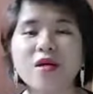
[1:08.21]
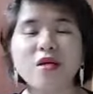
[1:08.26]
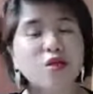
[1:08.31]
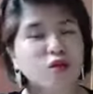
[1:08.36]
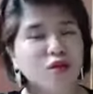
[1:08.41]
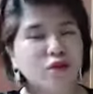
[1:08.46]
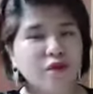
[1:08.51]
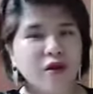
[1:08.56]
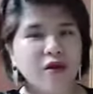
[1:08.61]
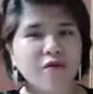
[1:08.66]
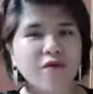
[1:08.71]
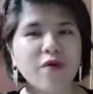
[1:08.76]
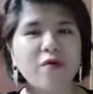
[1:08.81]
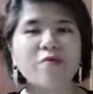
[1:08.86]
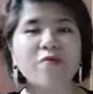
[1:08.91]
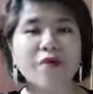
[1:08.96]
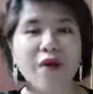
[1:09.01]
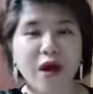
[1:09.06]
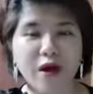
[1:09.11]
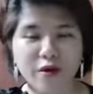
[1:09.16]
estrogen
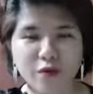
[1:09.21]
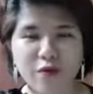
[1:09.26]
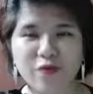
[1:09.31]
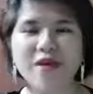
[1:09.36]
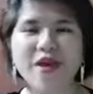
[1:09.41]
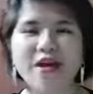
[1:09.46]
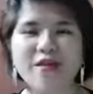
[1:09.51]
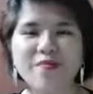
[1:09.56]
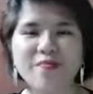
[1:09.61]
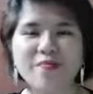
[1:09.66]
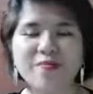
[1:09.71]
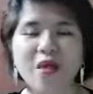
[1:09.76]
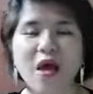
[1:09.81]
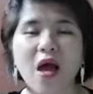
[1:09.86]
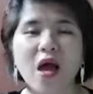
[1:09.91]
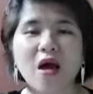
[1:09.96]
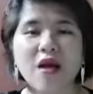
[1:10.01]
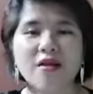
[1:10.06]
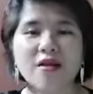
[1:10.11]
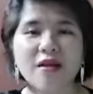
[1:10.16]
đầy đủ nhất
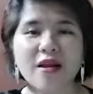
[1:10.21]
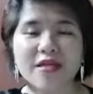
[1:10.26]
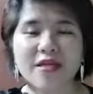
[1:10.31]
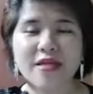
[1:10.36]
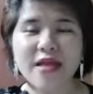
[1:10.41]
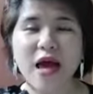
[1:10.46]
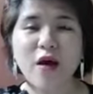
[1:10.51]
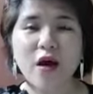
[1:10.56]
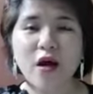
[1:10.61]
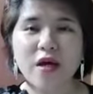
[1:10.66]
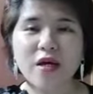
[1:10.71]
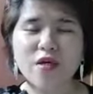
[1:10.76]
Tức là sao?